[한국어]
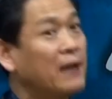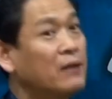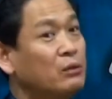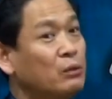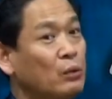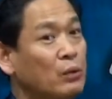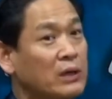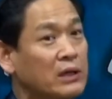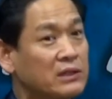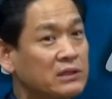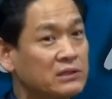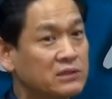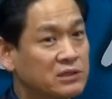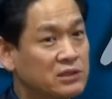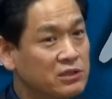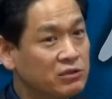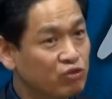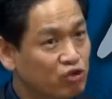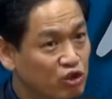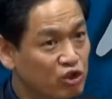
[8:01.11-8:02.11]
다
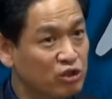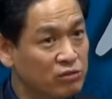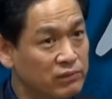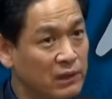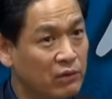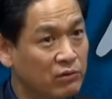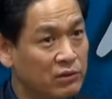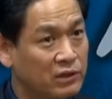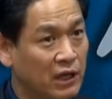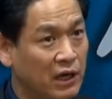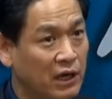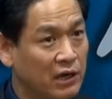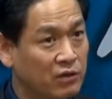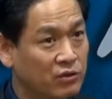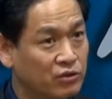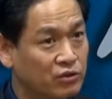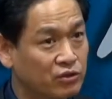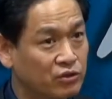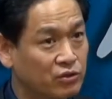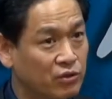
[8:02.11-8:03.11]
똑같이 취급하고
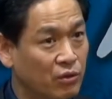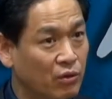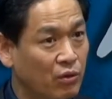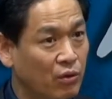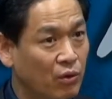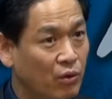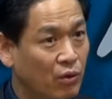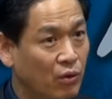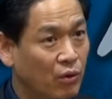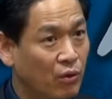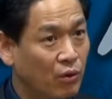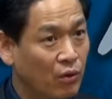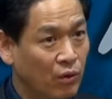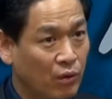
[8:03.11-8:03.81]
있다는 것이죠.